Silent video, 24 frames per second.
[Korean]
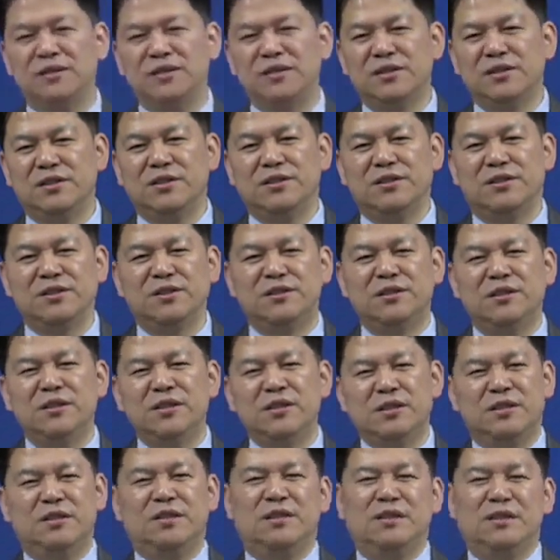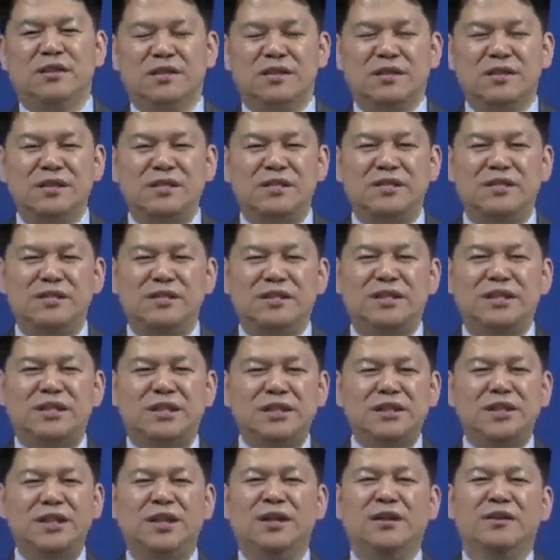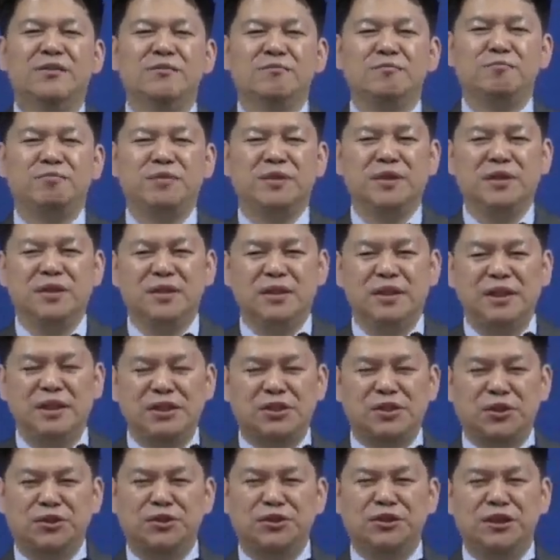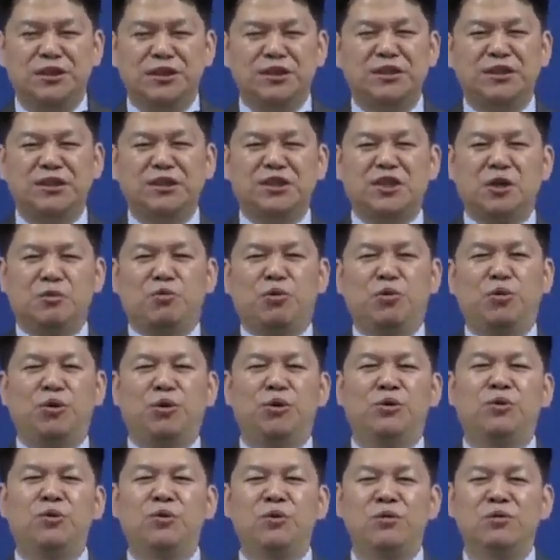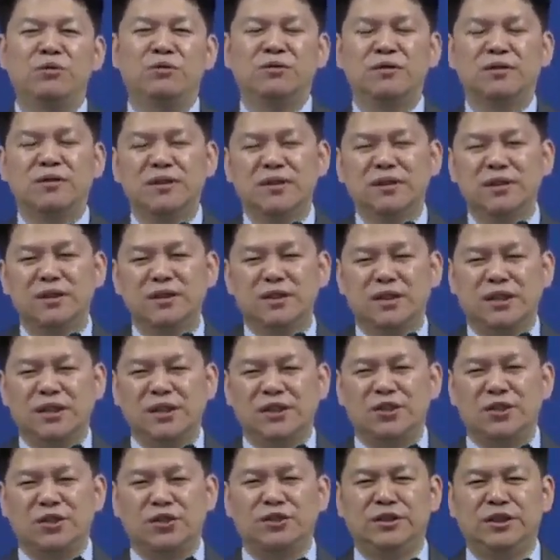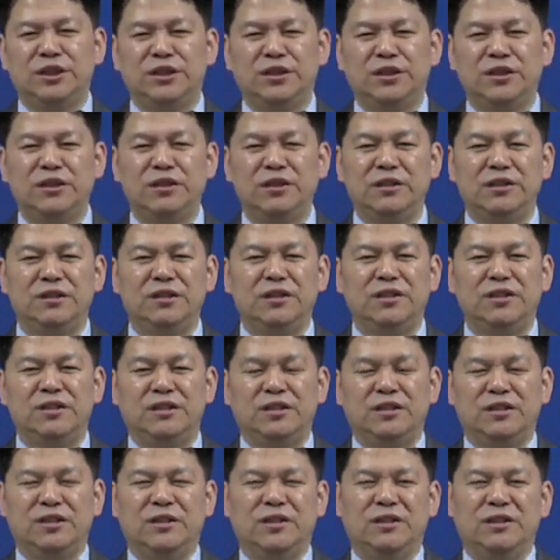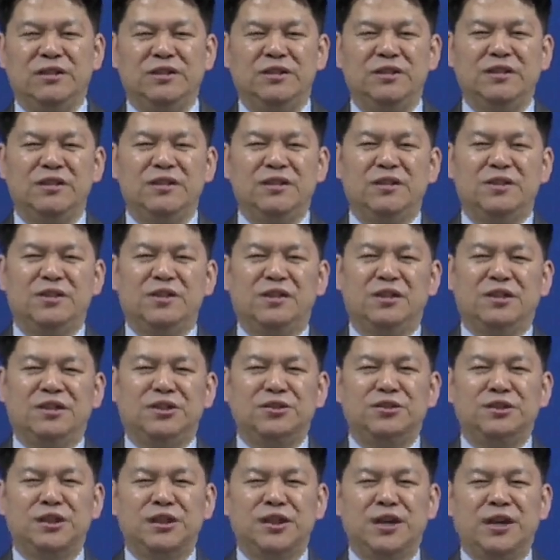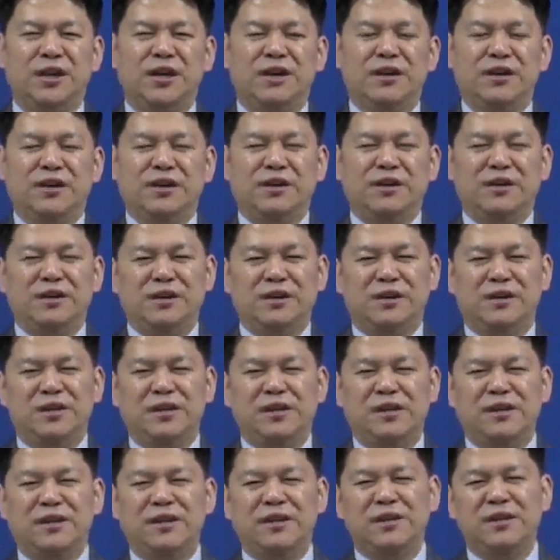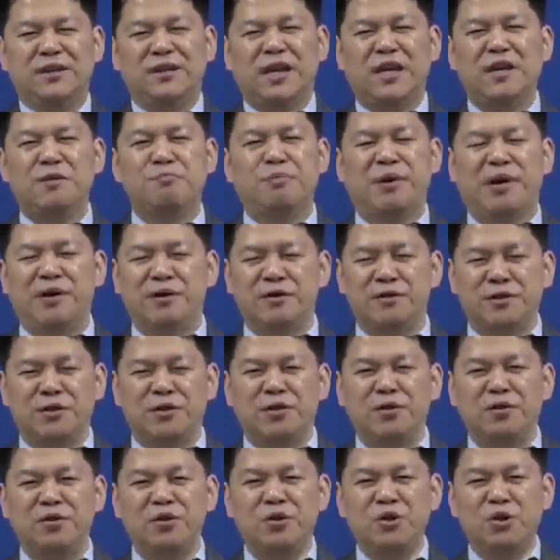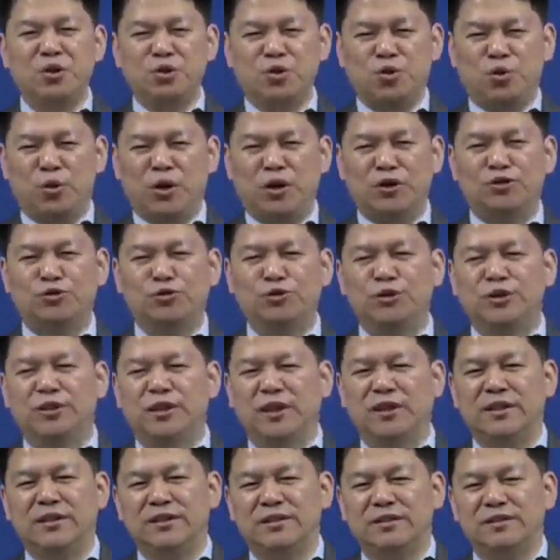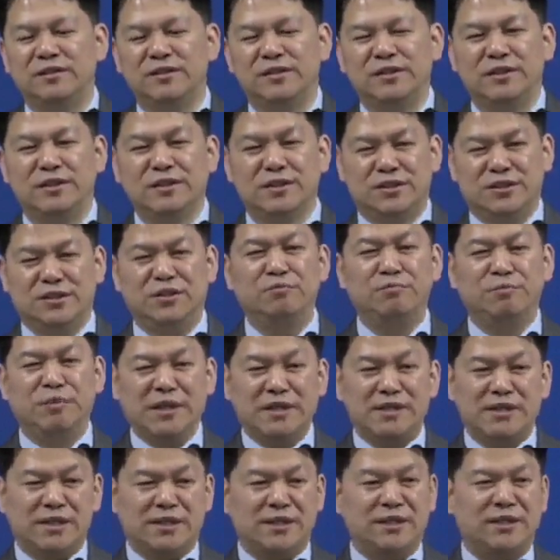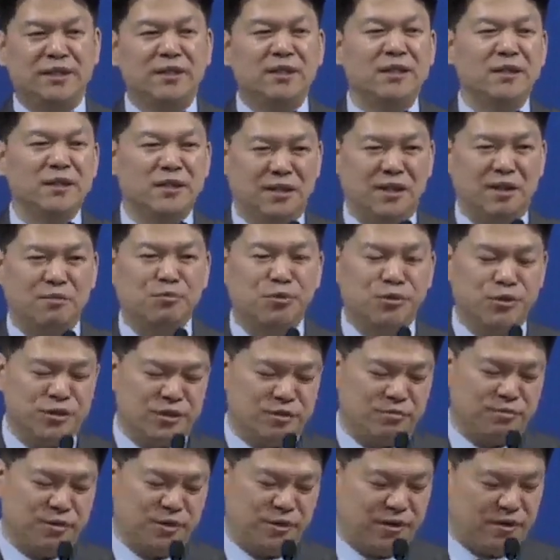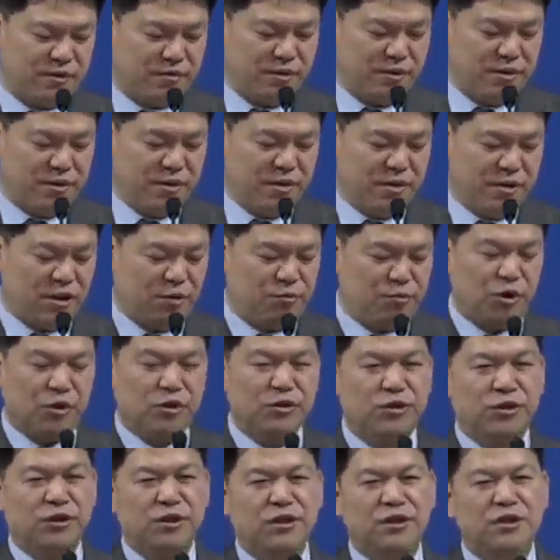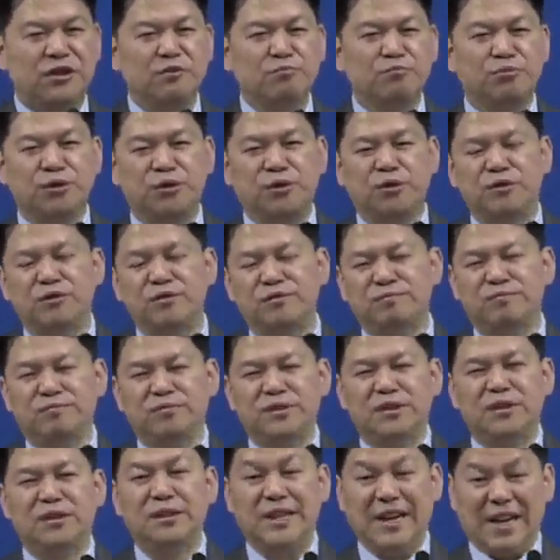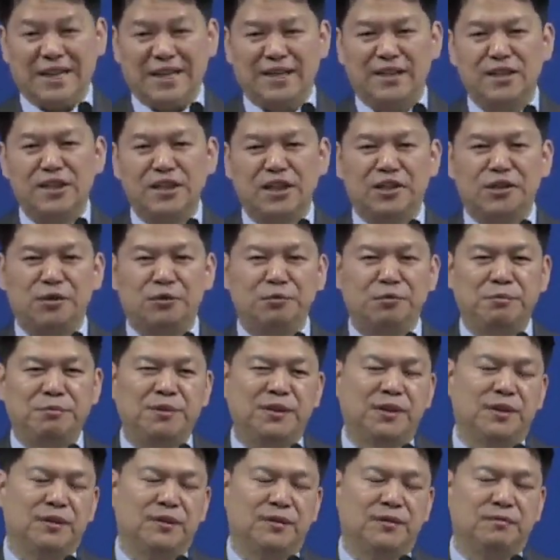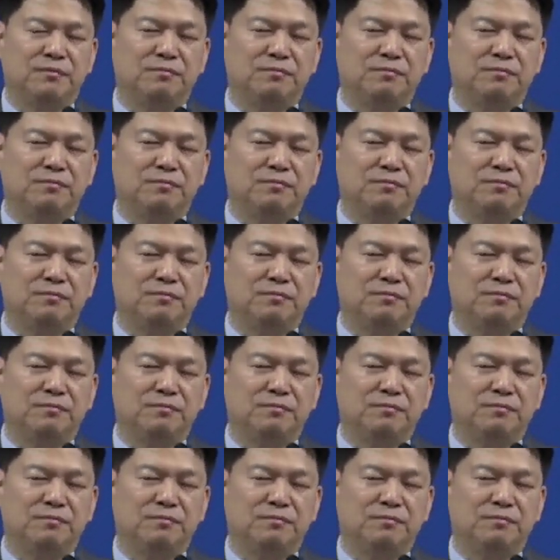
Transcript: 그것은 아, 그리스의 신이 이 전쟁을 지켜보고 있고 이 전쟁을 아, 전쟁에 예, 개입하여서 도와주고 있다는 그런 메시지를 담고 있습니다. 그럼 여기서 이 등불 같은 개념입니다.